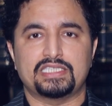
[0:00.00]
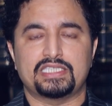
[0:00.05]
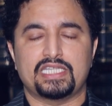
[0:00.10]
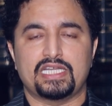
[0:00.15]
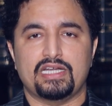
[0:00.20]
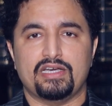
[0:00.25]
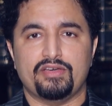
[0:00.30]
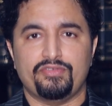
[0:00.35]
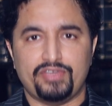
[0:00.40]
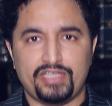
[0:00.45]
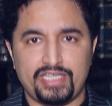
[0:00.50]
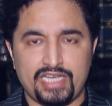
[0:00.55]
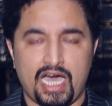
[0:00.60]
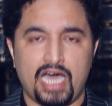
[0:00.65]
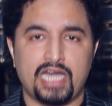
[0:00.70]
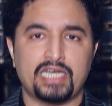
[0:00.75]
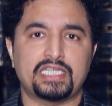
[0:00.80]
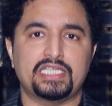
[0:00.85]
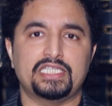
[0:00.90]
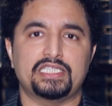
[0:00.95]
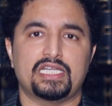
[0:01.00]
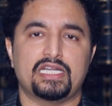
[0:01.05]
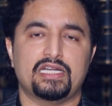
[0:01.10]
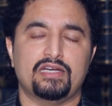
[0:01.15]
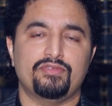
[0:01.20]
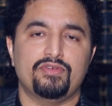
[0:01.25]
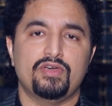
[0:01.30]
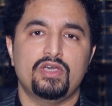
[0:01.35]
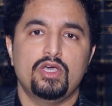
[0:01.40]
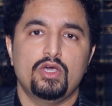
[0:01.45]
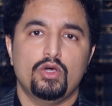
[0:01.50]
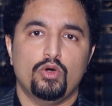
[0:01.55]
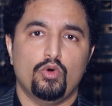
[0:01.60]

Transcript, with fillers: की तरफ ईरान की तरफ